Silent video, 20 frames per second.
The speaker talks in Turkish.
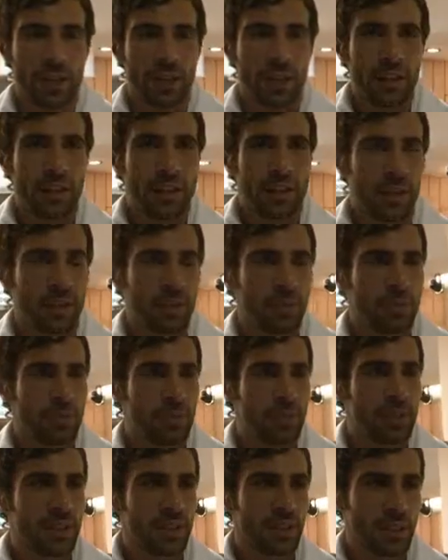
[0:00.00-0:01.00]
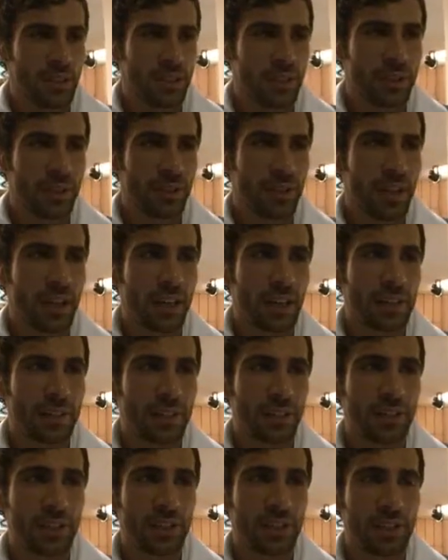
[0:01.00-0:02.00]
E, rakibimiz de
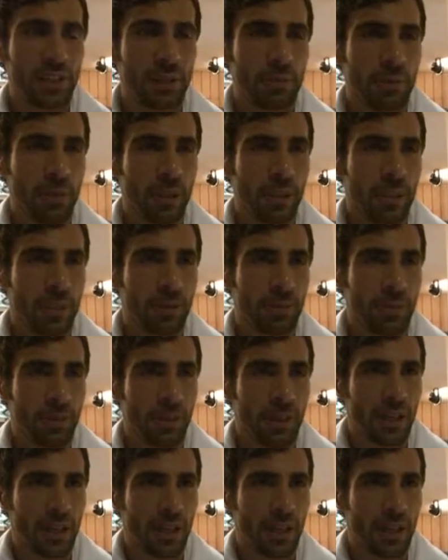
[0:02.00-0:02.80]
gayet ciddi bir rakip.